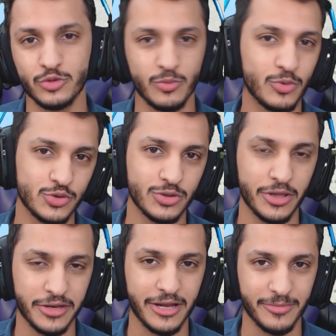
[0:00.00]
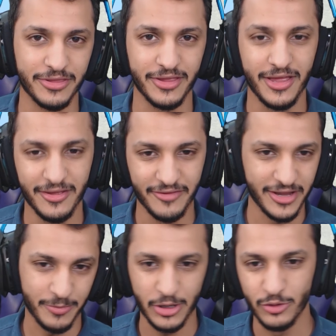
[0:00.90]
وتكون موجود اثناء البث
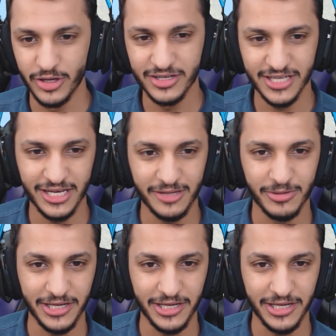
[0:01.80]
فيب خلونا نرجع للعبه